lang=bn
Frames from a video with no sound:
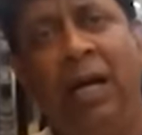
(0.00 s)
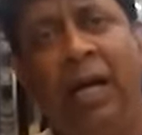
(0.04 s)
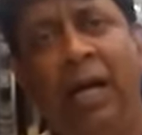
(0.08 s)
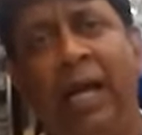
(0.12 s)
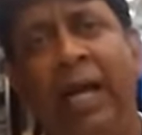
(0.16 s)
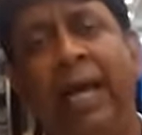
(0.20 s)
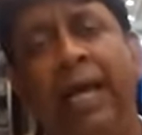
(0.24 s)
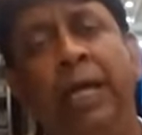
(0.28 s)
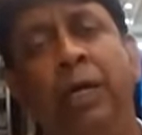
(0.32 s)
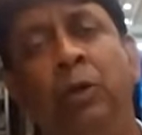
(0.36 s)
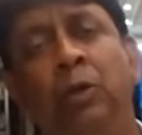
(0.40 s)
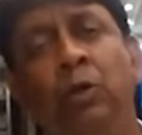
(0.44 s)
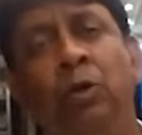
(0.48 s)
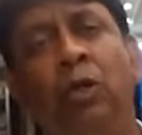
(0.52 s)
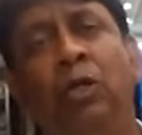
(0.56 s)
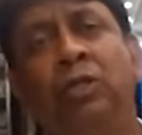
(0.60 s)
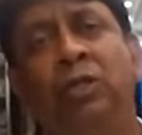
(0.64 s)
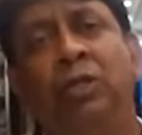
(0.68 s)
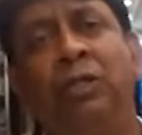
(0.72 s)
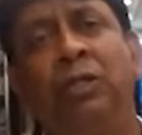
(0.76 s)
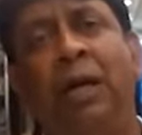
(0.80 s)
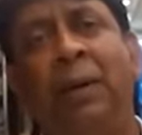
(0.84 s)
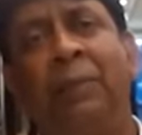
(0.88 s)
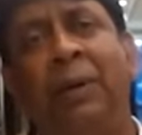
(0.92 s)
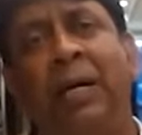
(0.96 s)
হ্যাঁ এই অনুরোধ
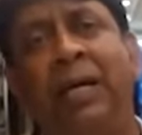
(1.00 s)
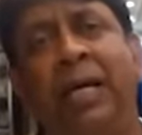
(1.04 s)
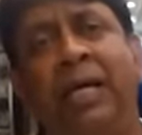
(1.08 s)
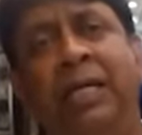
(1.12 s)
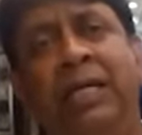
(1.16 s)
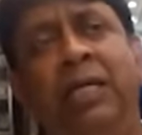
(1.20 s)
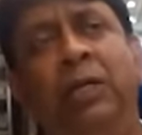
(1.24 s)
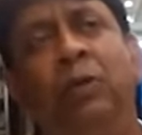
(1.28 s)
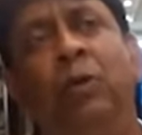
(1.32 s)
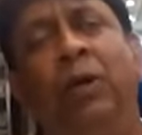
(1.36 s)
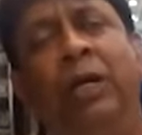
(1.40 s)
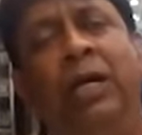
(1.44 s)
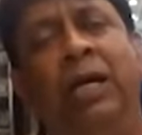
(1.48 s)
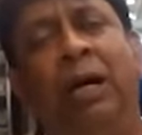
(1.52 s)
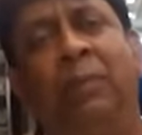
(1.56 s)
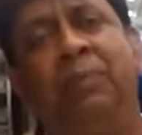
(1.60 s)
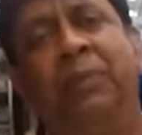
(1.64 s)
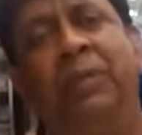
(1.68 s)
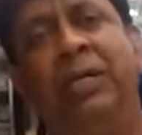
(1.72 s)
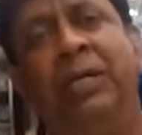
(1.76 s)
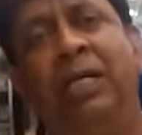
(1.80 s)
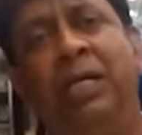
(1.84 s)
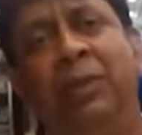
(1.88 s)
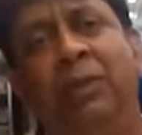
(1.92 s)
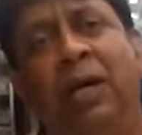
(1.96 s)
দাপাকে কি করে
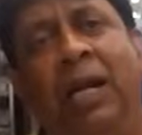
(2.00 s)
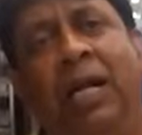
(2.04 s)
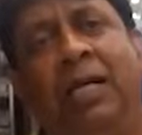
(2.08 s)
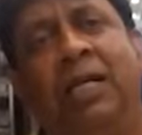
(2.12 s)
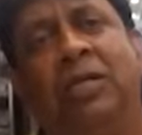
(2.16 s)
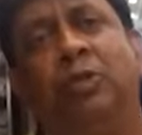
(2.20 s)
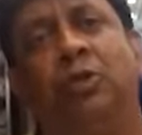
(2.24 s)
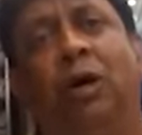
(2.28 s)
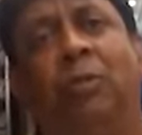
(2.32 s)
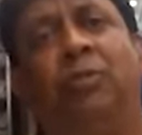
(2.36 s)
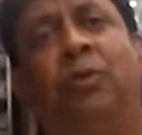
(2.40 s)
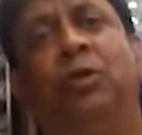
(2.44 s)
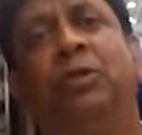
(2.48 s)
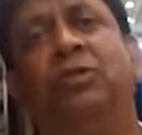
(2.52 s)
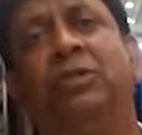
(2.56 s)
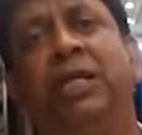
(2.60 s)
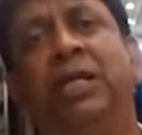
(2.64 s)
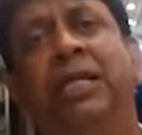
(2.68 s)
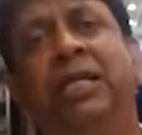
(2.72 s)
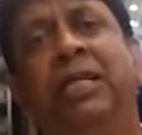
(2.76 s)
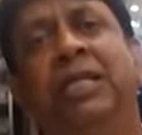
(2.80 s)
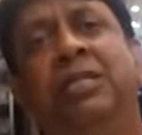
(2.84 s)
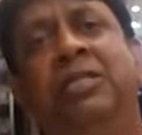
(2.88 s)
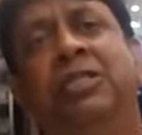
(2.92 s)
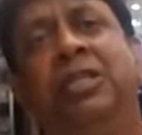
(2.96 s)
আপনি কি বলে একটা ছ ফুট
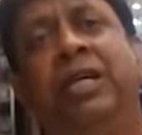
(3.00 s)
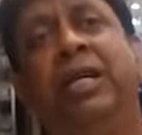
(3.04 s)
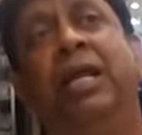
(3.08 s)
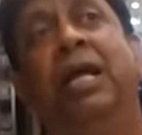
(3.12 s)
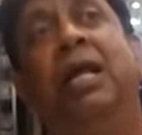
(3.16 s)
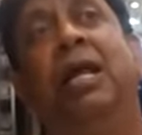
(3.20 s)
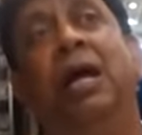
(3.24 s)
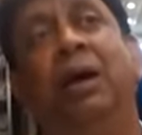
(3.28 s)
তিন ইঞ্চি